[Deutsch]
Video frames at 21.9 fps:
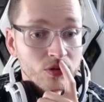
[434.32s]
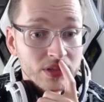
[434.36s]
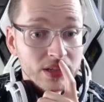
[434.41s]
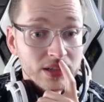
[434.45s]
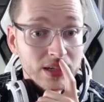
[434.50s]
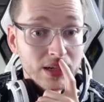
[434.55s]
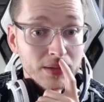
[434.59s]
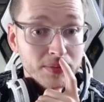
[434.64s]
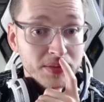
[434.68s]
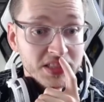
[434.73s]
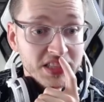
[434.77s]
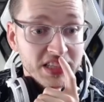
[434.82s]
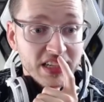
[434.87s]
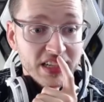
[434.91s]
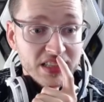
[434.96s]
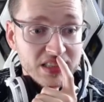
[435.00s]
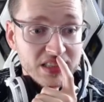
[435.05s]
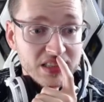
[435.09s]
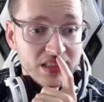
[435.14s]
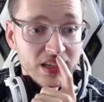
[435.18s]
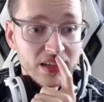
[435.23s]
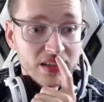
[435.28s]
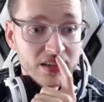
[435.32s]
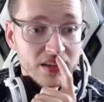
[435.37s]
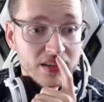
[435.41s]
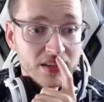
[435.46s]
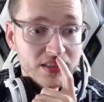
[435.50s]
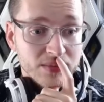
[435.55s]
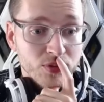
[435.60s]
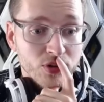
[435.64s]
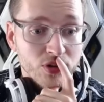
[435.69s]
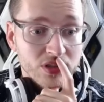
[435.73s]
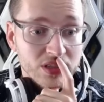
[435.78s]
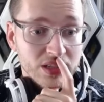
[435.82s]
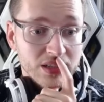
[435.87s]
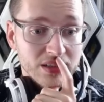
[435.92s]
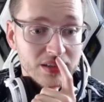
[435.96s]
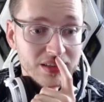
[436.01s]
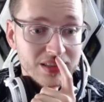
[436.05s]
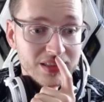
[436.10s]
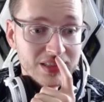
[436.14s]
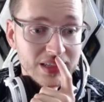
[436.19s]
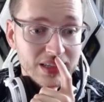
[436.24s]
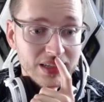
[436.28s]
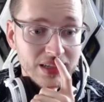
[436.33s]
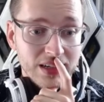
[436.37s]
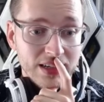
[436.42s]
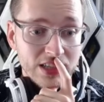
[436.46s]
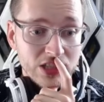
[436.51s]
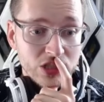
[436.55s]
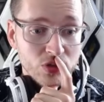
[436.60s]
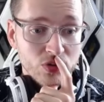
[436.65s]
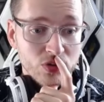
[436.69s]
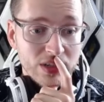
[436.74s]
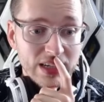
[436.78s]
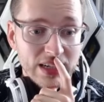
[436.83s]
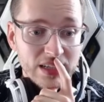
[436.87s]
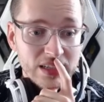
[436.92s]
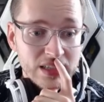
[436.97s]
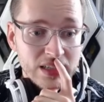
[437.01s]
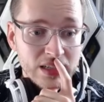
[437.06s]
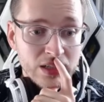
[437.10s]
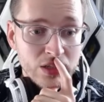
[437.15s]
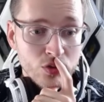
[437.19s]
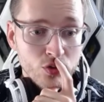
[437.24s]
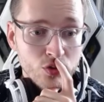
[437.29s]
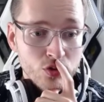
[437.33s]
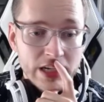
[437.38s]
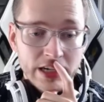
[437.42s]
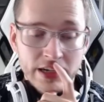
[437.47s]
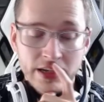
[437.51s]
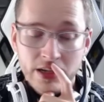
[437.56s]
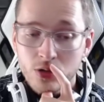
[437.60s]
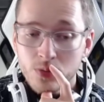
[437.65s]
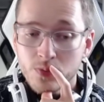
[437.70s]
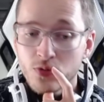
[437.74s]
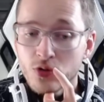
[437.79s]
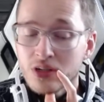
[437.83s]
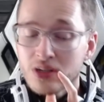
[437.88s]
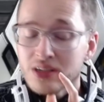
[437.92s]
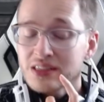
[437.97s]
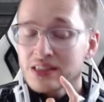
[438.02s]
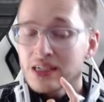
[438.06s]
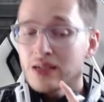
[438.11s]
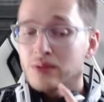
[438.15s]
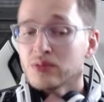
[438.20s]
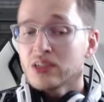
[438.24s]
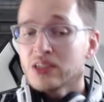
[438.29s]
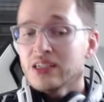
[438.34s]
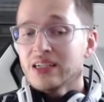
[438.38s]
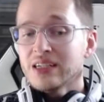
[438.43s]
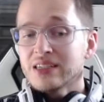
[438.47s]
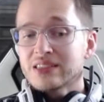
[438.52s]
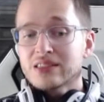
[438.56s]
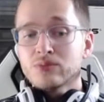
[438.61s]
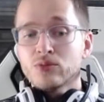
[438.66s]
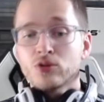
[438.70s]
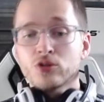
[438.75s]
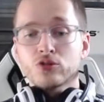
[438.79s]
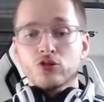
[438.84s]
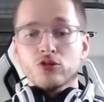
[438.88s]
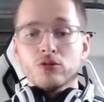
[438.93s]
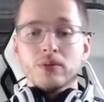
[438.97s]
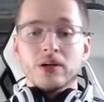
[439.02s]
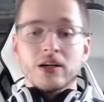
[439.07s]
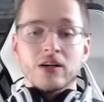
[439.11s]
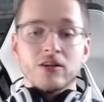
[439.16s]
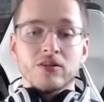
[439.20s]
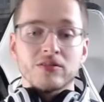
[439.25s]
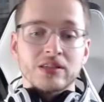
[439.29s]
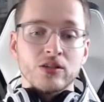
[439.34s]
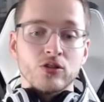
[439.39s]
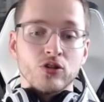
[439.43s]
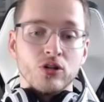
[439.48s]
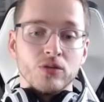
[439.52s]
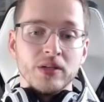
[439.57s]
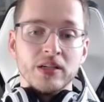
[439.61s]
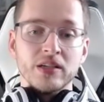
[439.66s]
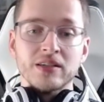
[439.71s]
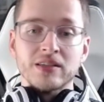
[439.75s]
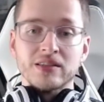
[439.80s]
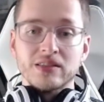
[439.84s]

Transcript: Und da gab es die ersten Anhaltspunkte tatsächlich schon Ende Juli, ne? obwohl das Game dann erst im Oktober rausgekommen